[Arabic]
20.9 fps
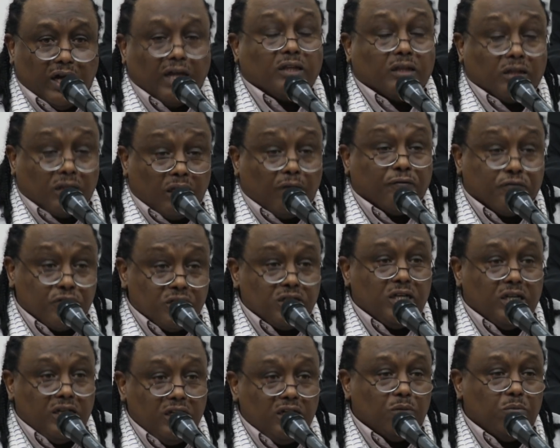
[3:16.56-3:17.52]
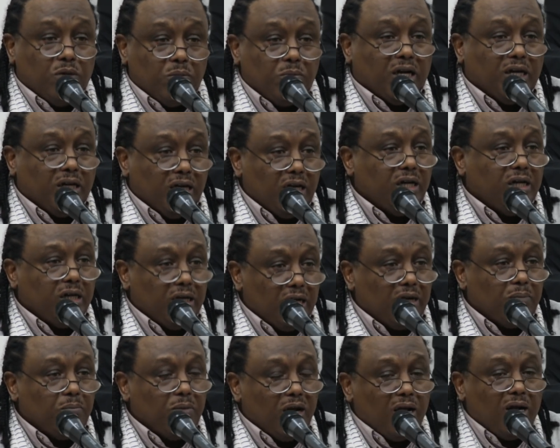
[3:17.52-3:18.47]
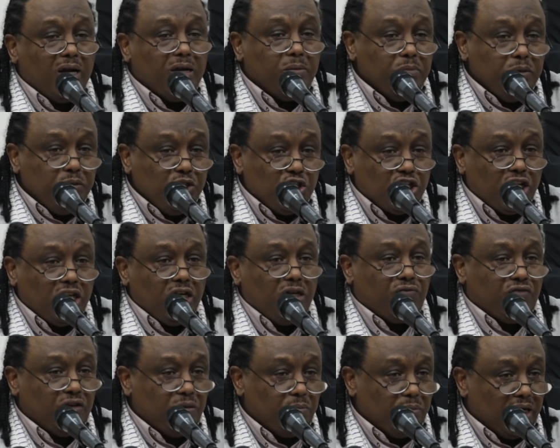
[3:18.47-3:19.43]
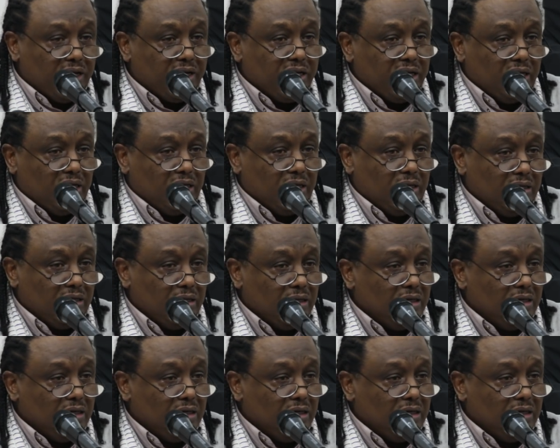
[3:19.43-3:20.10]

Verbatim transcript: التفصيلية بمعنى أنها ما من شيء في البحرين